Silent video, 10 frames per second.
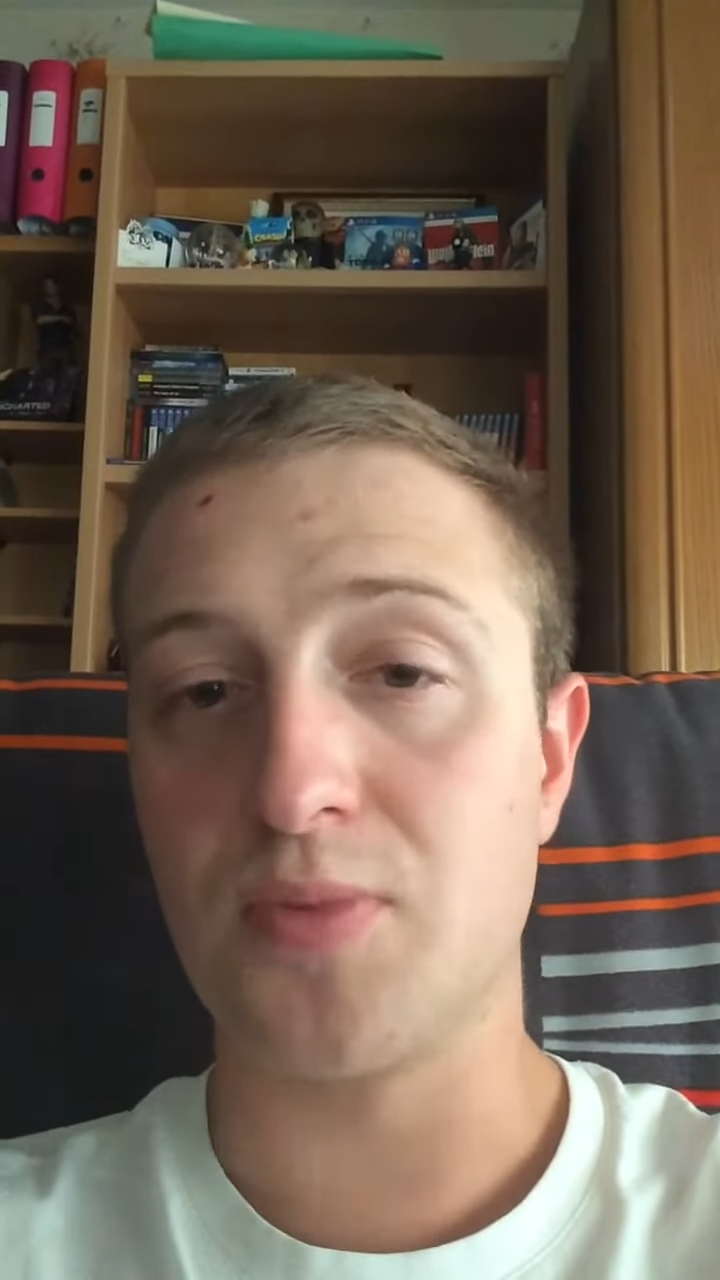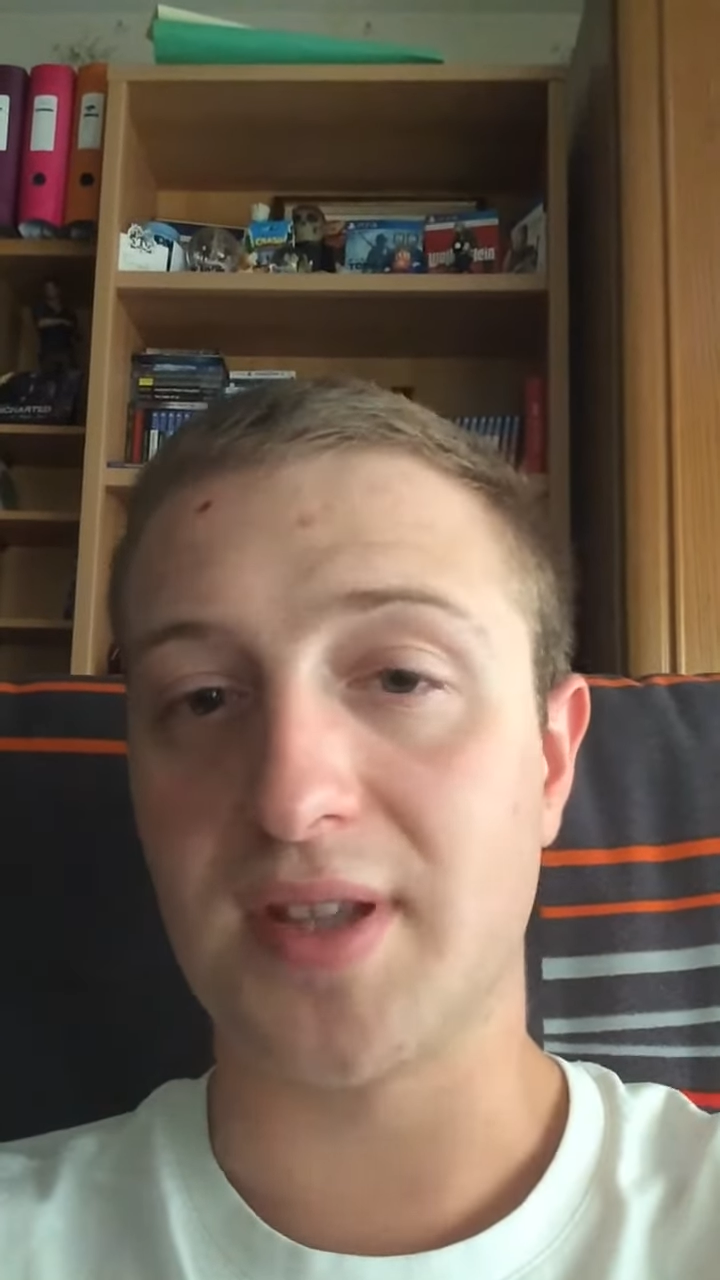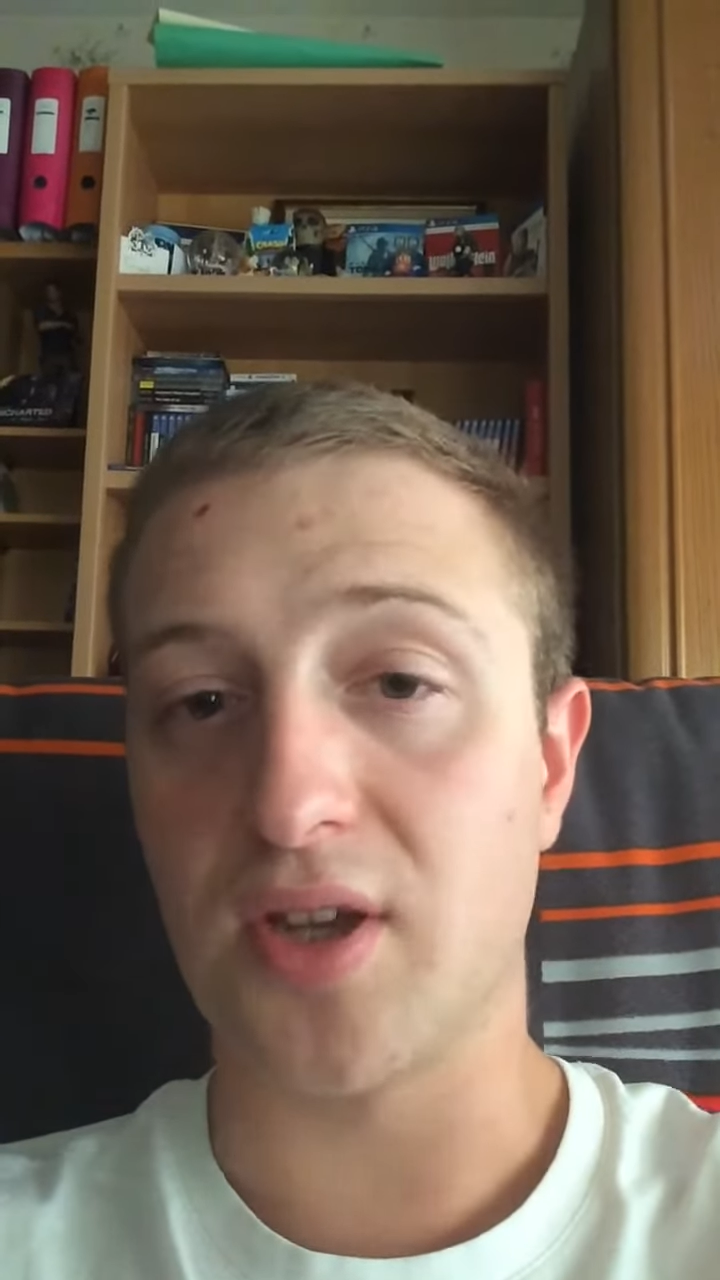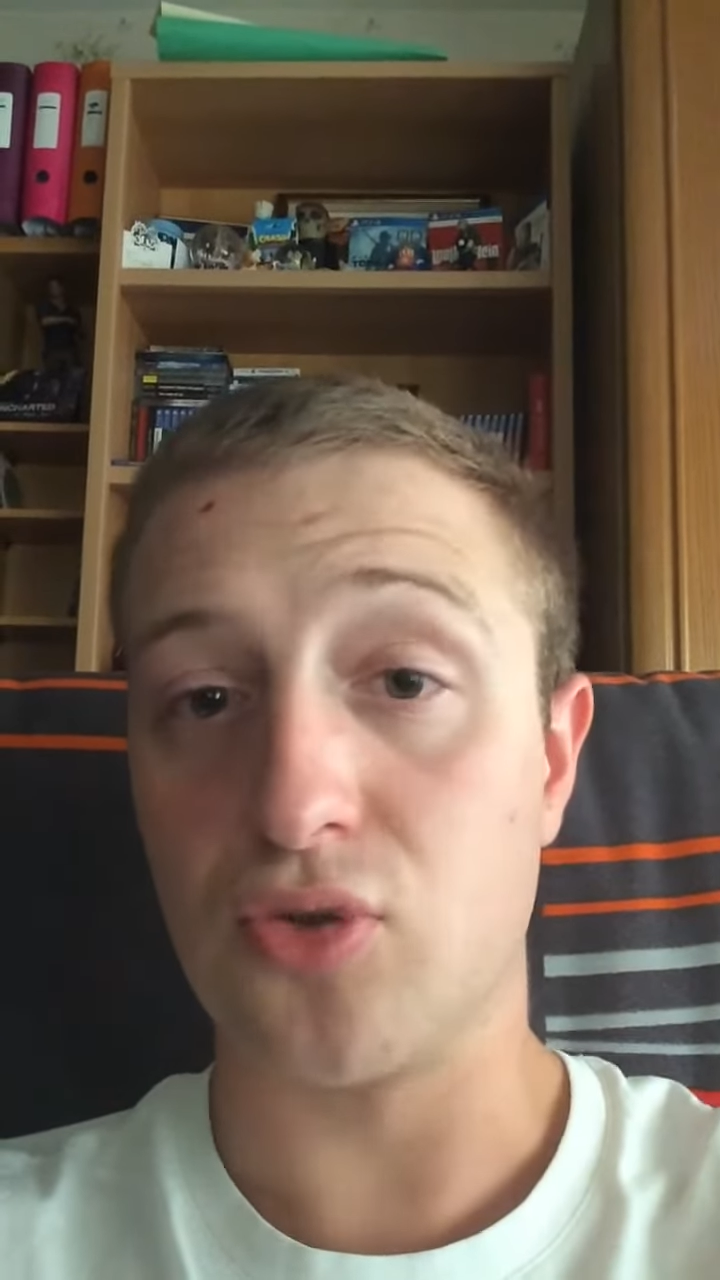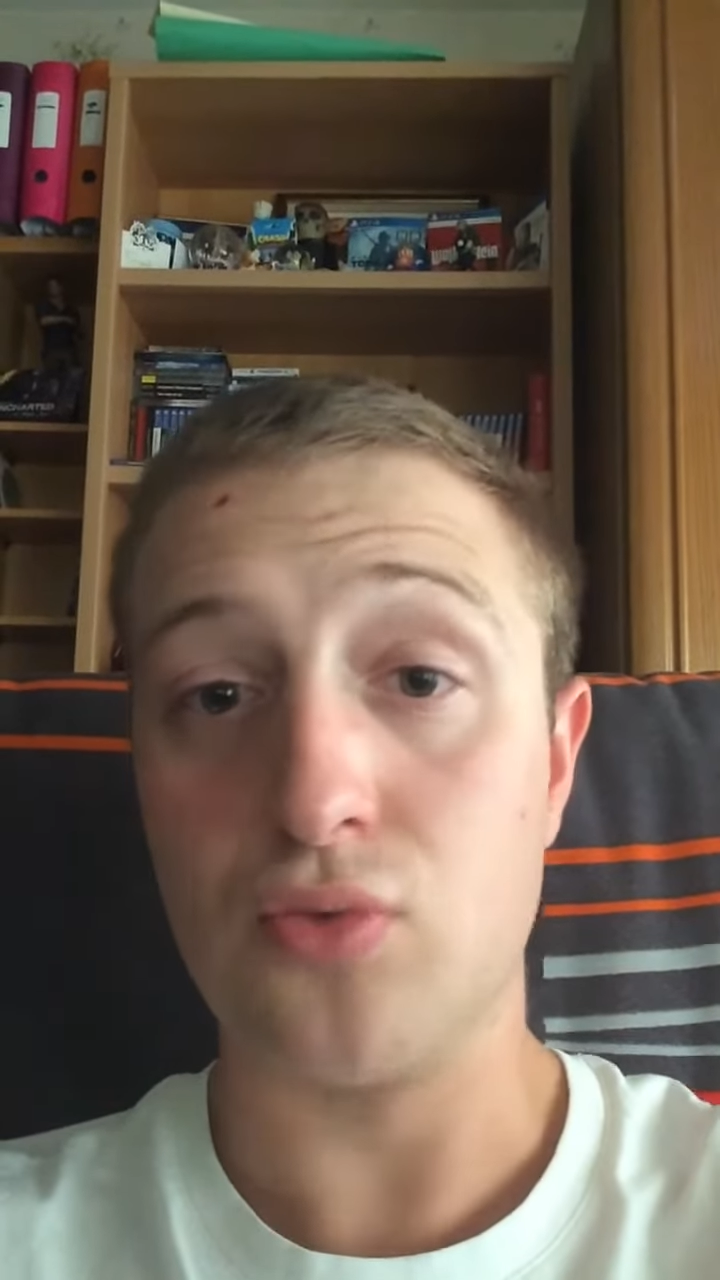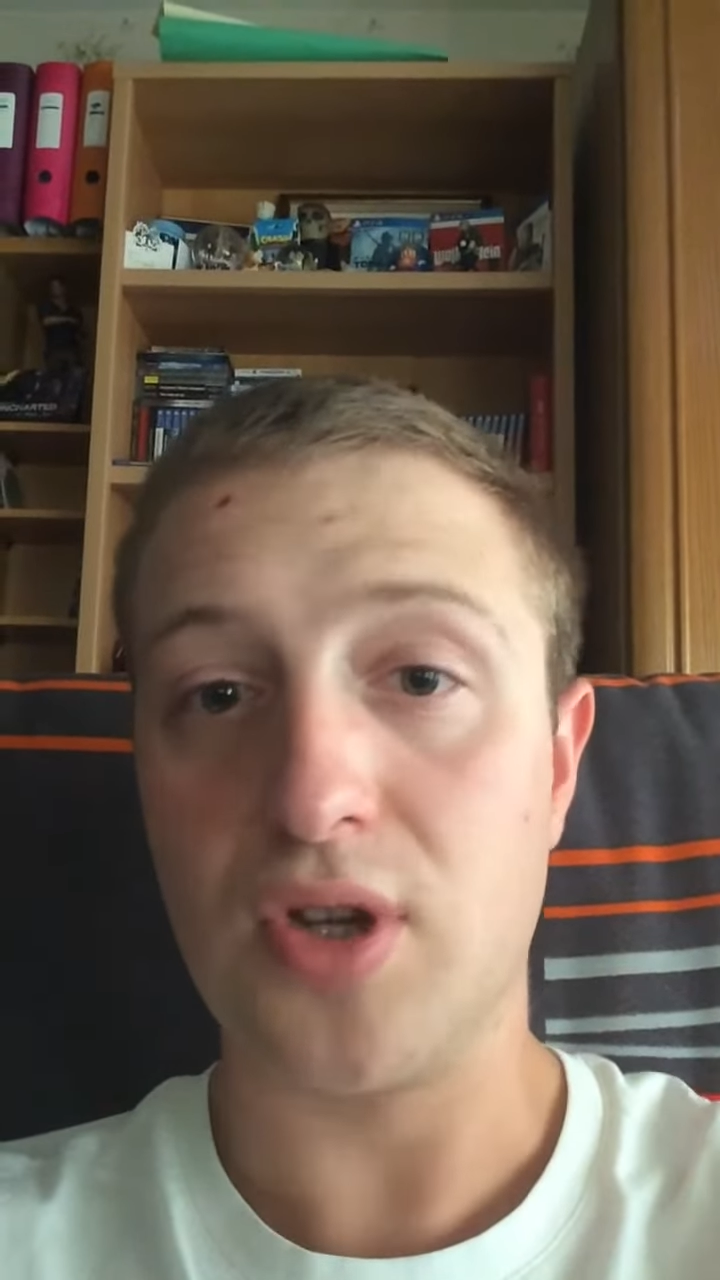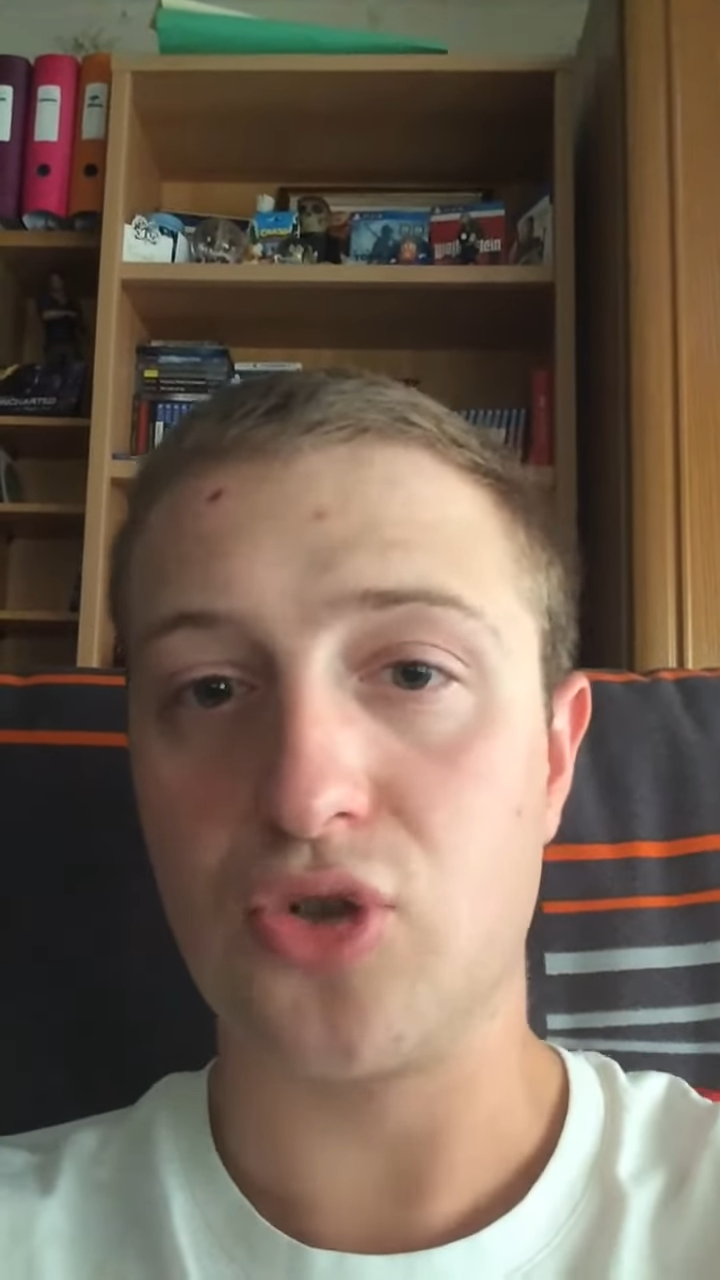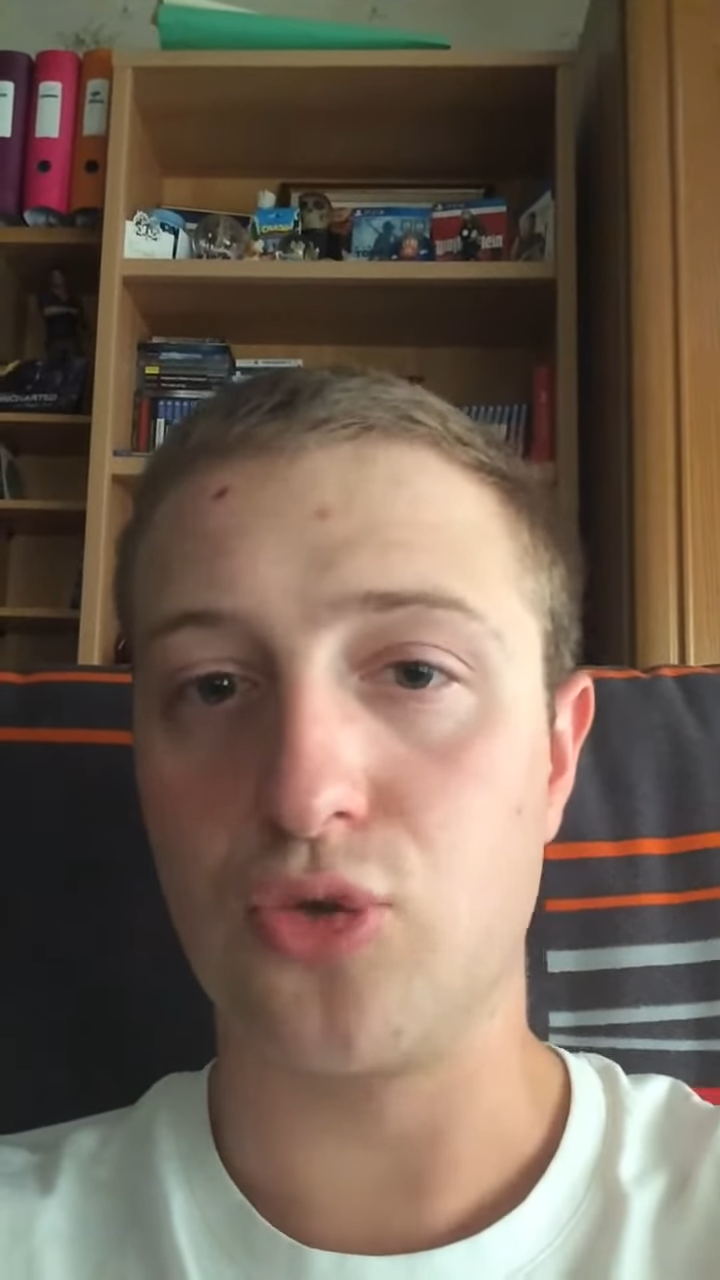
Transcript: je mettrai à jour et je